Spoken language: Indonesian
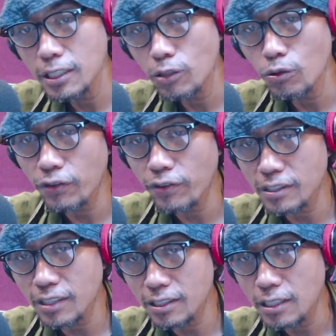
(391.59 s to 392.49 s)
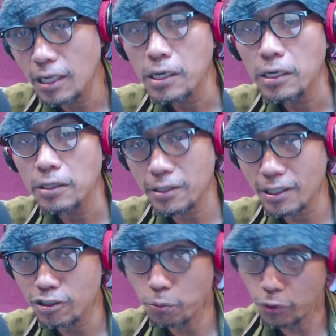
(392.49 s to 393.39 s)
Universitas
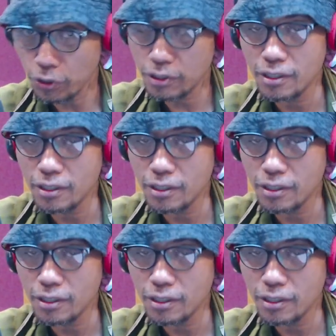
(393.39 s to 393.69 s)
Regensburg.